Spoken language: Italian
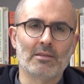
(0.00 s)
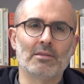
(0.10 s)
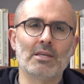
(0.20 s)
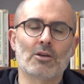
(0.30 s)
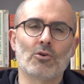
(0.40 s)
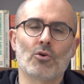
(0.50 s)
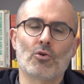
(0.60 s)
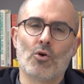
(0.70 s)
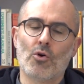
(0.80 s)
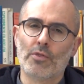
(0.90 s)
e dirlo
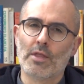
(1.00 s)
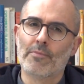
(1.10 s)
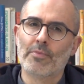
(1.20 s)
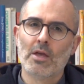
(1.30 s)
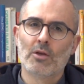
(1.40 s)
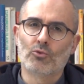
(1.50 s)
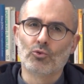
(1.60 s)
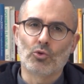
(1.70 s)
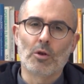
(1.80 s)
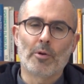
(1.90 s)
con
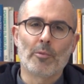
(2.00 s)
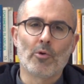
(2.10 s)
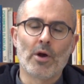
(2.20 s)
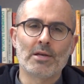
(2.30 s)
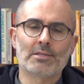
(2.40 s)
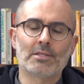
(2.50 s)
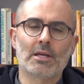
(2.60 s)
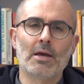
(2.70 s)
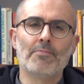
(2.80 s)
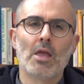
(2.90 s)
tutto il proprio
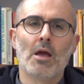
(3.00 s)
essere,